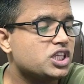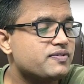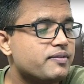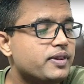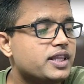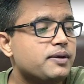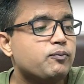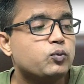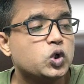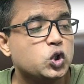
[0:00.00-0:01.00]
कितनी स्पीड मिलती है
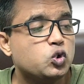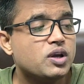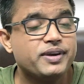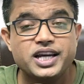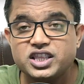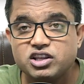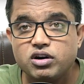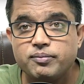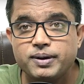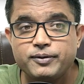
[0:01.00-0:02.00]
पूरी दुनिया में
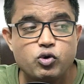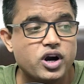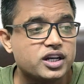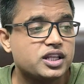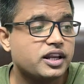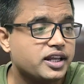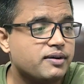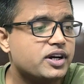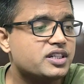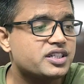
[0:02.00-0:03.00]
इकहत्तरवें नंबर पर हुआ करता
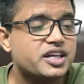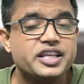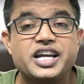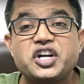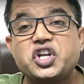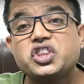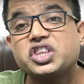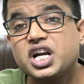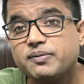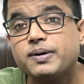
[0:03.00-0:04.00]
लेकिन अब अगस्त के अंदर ये
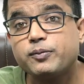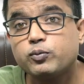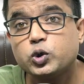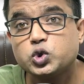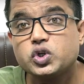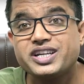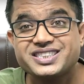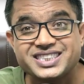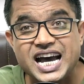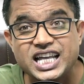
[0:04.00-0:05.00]
अठहत्तर नंबर पर पहुंच चुका
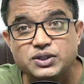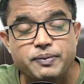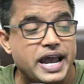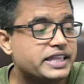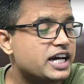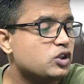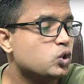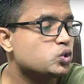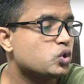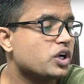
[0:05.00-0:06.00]
है सात
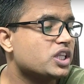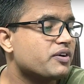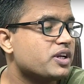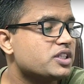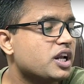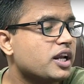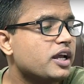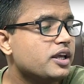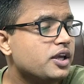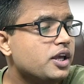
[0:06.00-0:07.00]
पायदान दोस्तों गिरता हुआ नजर आ
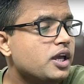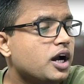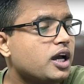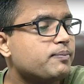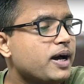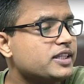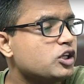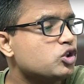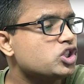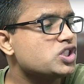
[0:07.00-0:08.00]
रहा है अगर बात
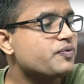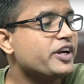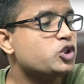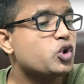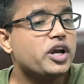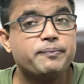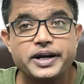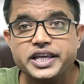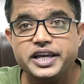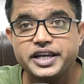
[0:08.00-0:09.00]
करें दोस्तों स्पीड जो है
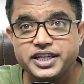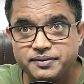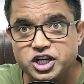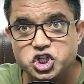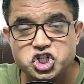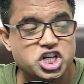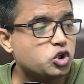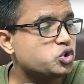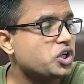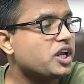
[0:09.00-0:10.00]
बड़ी है ये भी एक चीज़
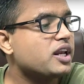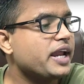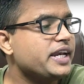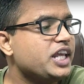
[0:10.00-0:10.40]
है दोस्तों डिक्लाइन